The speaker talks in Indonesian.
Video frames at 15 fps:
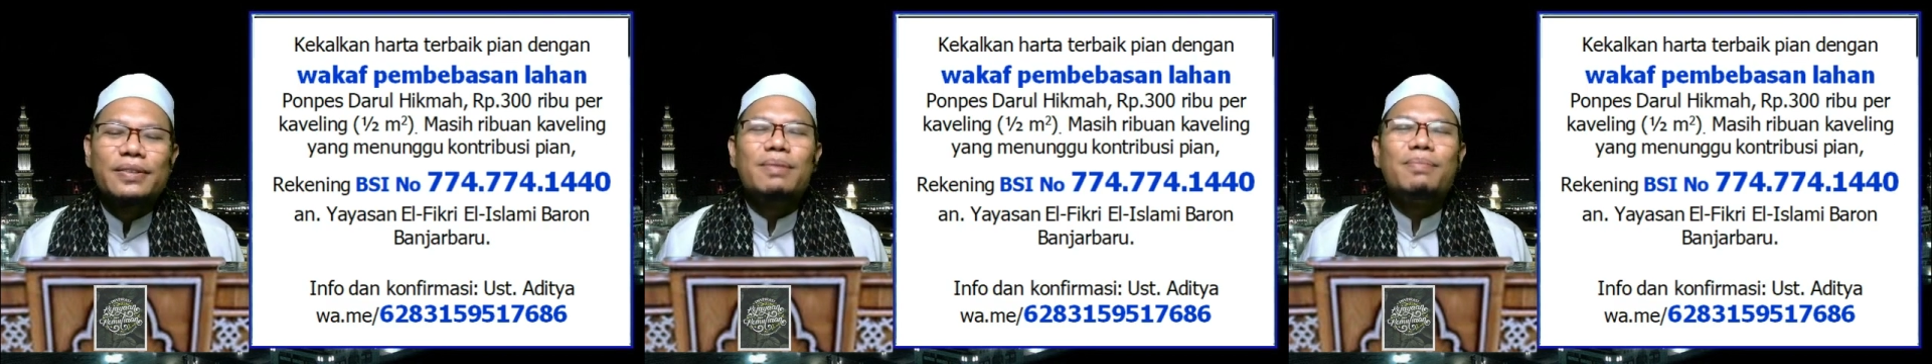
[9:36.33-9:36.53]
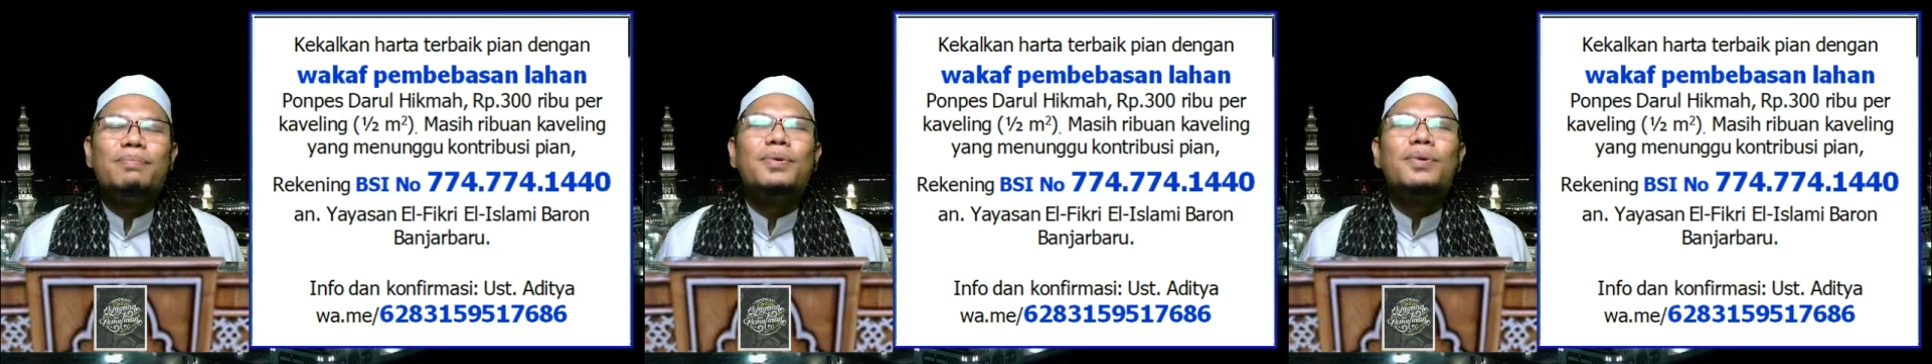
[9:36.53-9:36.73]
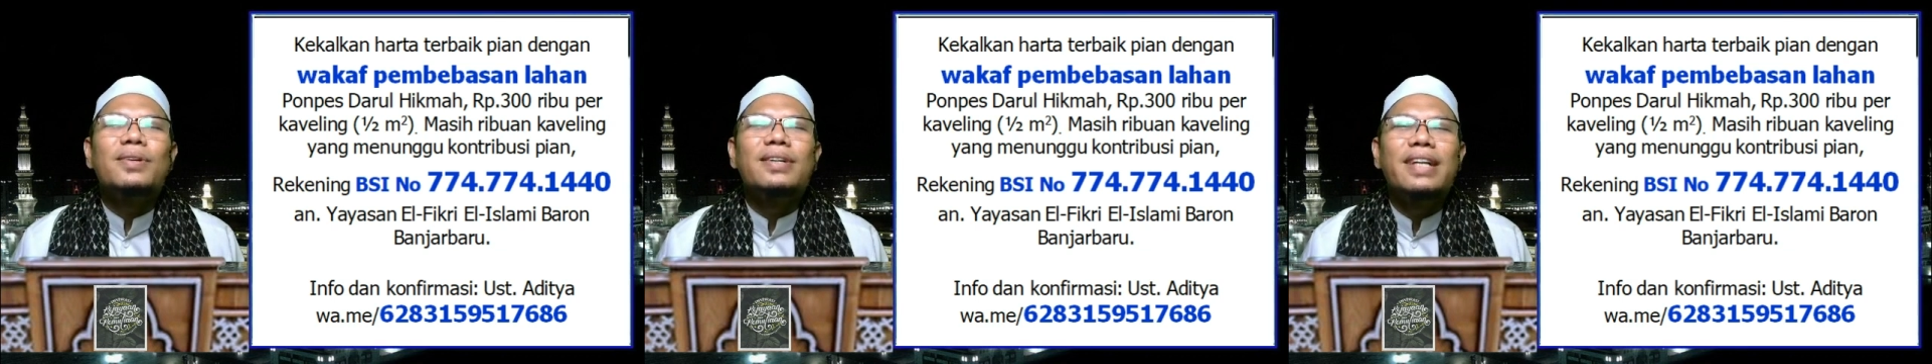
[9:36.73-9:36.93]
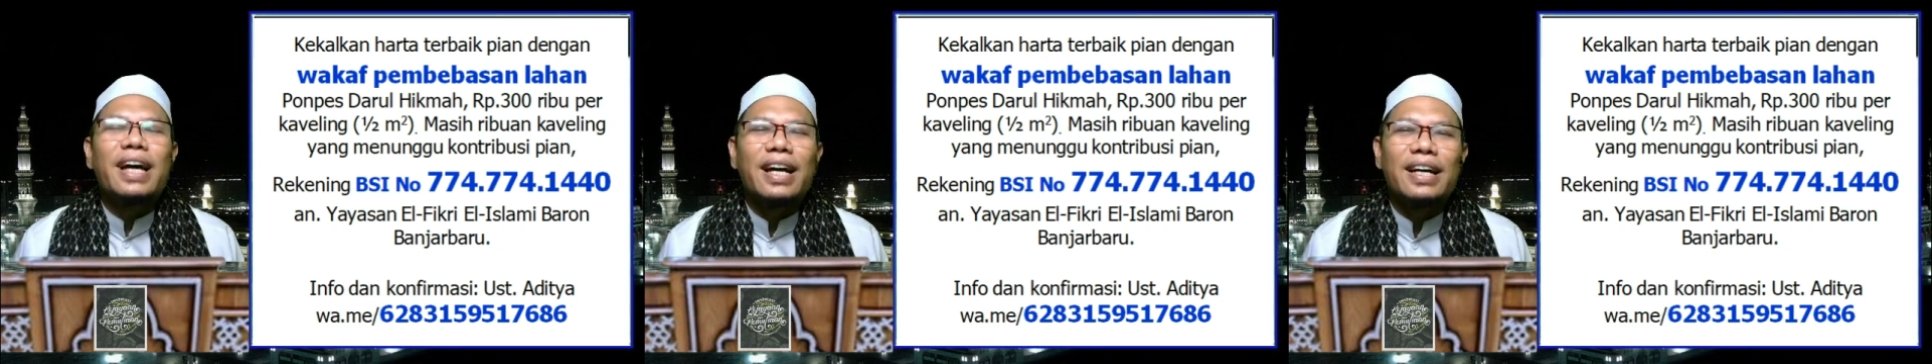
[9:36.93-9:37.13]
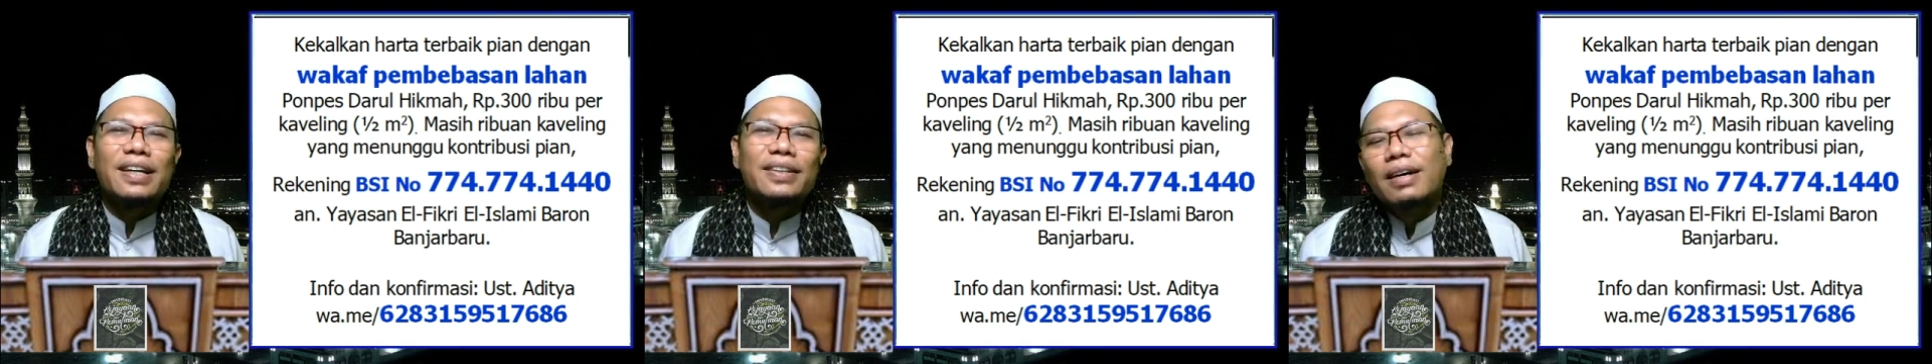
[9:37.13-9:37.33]

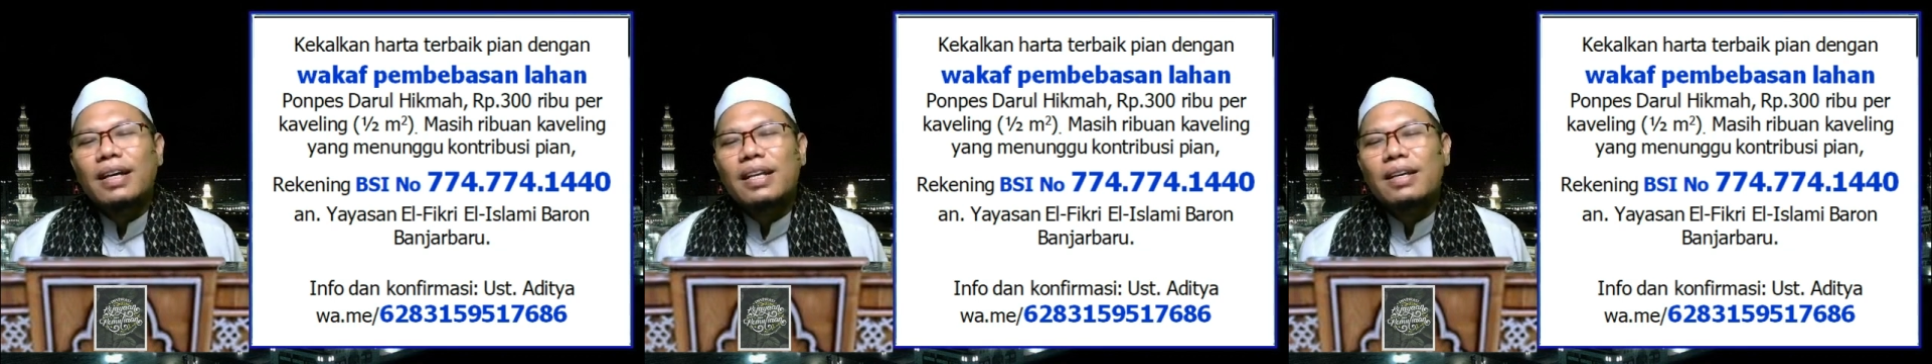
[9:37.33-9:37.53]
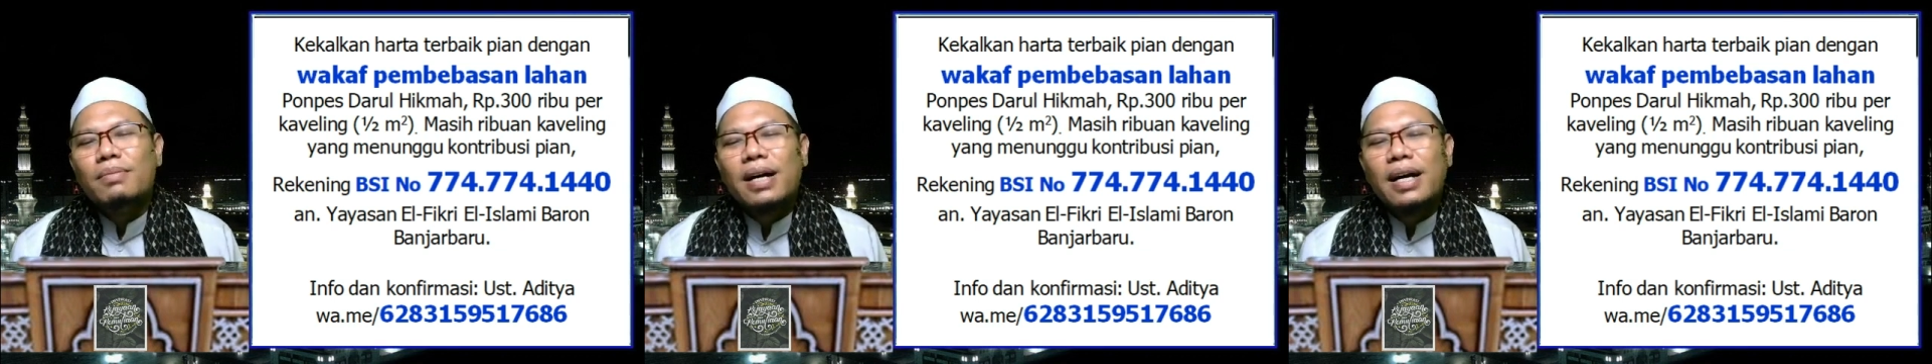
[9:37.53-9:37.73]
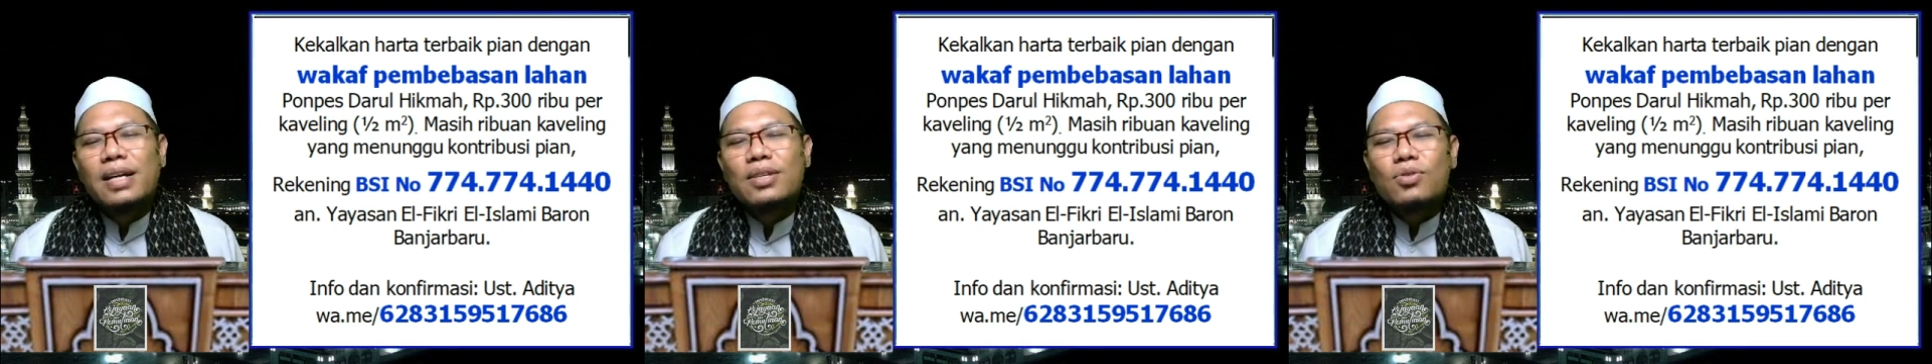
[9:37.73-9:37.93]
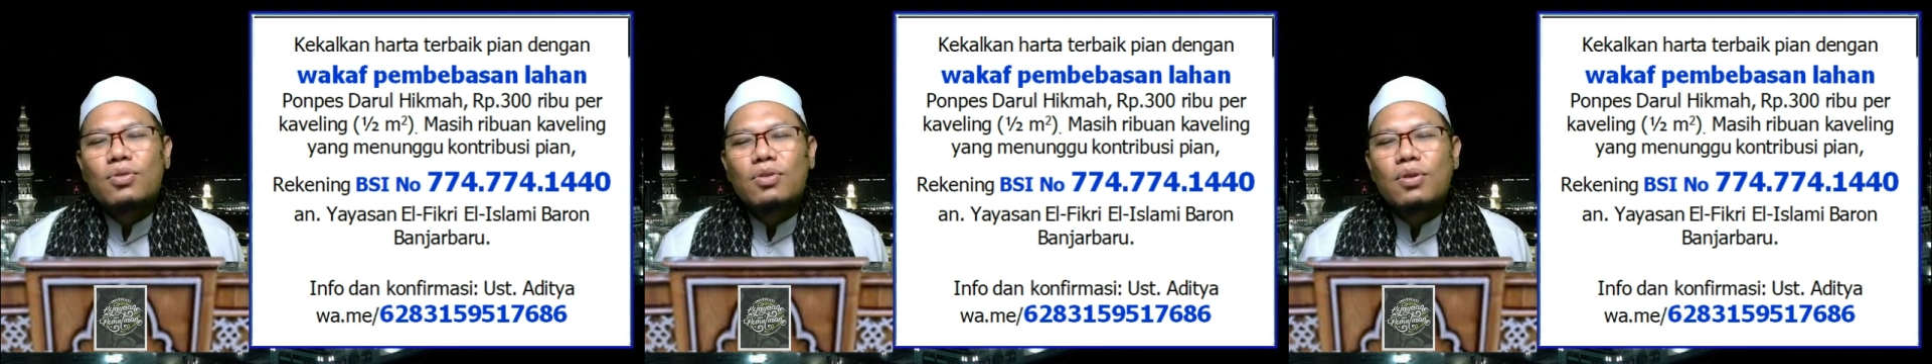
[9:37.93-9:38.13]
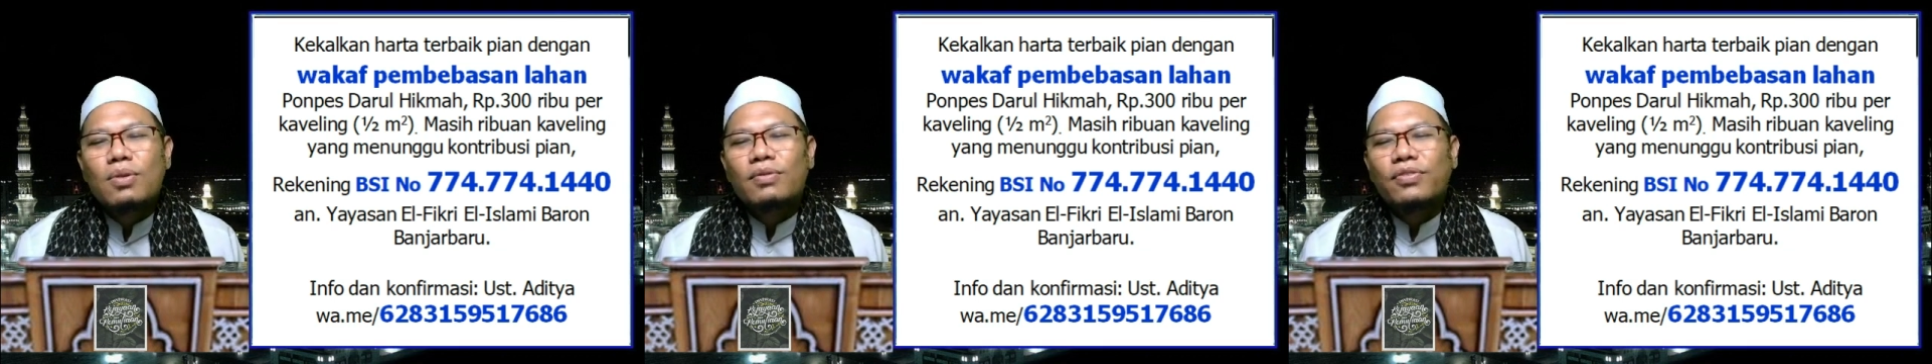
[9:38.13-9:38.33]
sempurna.
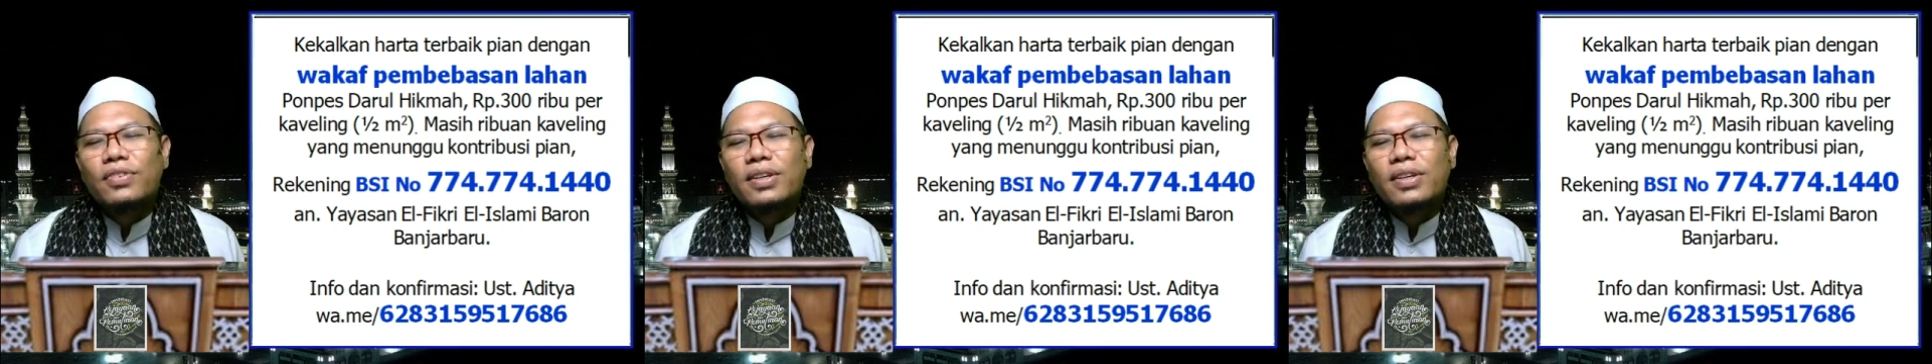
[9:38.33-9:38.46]
Walibasuhum